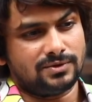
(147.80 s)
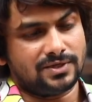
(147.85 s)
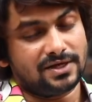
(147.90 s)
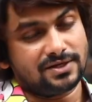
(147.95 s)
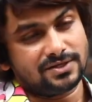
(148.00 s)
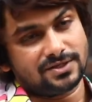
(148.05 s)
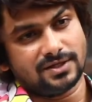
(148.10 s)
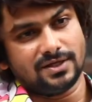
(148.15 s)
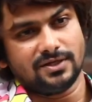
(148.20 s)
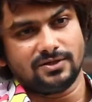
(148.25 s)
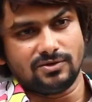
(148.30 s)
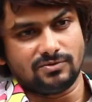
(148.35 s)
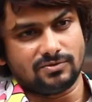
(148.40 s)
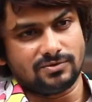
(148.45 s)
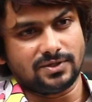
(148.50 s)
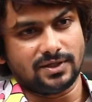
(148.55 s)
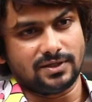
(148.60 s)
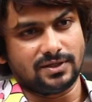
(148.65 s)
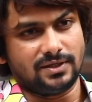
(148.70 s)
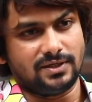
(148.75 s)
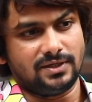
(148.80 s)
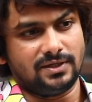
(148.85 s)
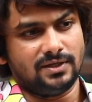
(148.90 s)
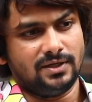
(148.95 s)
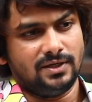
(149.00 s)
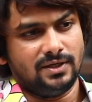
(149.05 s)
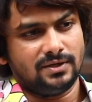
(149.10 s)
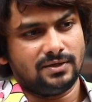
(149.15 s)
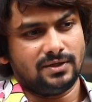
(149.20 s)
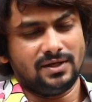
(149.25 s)
టెన్షన్ అయితే ఉంటుంది కానీ
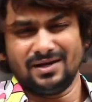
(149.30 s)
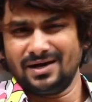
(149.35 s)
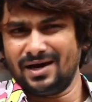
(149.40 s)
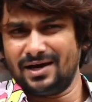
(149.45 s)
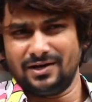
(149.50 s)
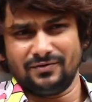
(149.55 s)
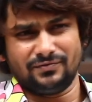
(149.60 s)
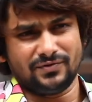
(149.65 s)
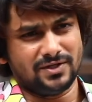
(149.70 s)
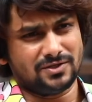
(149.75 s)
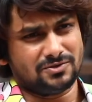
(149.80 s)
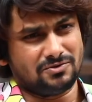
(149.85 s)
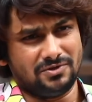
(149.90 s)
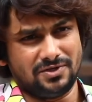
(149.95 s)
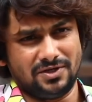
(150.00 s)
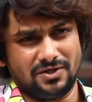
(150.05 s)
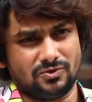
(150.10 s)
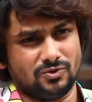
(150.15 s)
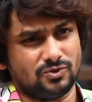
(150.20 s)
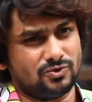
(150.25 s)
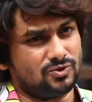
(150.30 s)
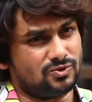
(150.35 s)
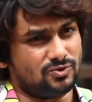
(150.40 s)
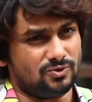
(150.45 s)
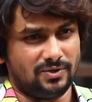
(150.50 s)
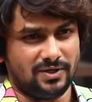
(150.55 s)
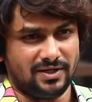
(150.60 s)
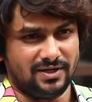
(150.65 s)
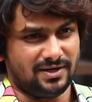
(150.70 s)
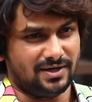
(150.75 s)
నేను ఆయన ఫేస్ లో ఏ రోజు
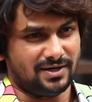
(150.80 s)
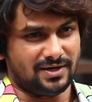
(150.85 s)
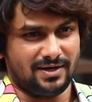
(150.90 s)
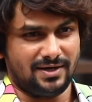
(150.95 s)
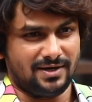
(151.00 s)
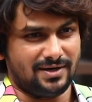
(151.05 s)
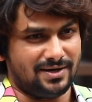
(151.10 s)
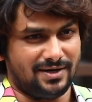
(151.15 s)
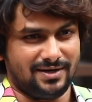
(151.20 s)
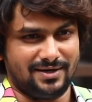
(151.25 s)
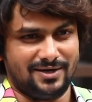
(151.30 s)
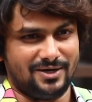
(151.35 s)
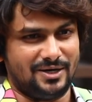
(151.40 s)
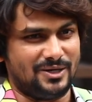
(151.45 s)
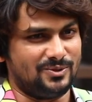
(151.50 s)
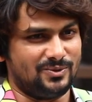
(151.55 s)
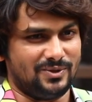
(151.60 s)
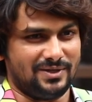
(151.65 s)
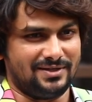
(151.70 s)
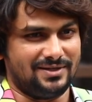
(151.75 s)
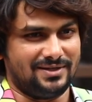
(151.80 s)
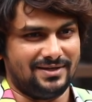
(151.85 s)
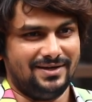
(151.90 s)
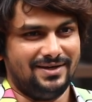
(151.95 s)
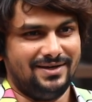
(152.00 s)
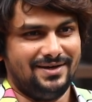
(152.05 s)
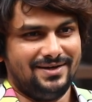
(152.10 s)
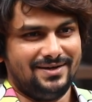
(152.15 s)
చూడలేదు ఆ కంగారు అది